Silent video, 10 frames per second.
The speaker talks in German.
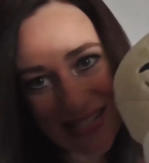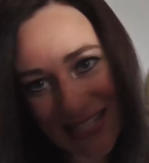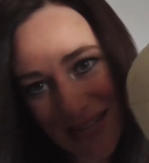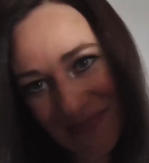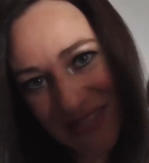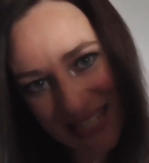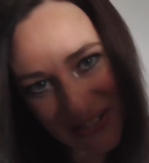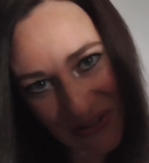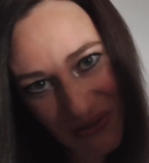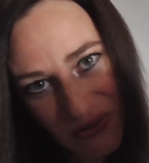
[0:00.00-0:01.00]

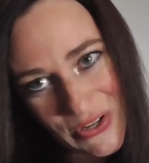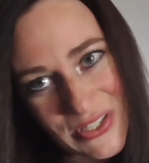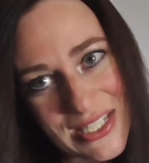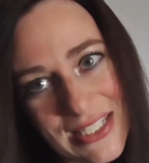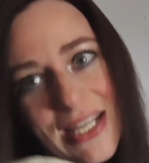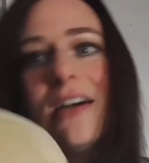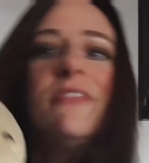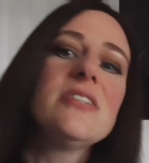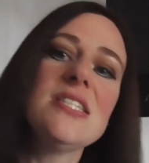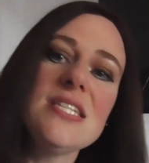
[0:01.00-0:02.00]
17,90 Euro
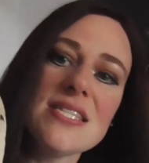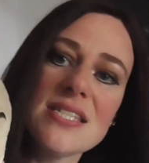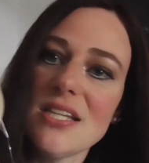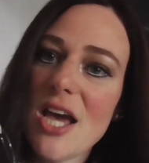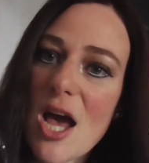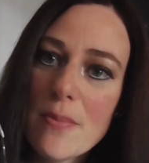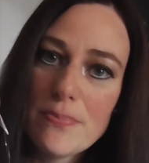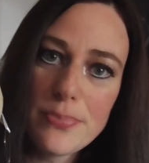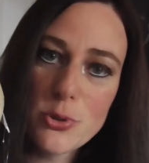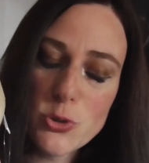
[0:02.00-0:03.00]
für diesen
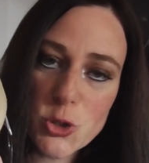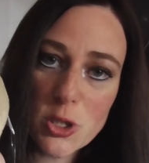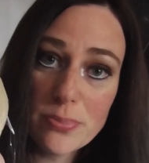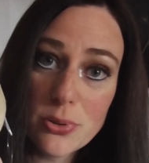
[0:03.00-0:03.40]
plüschigen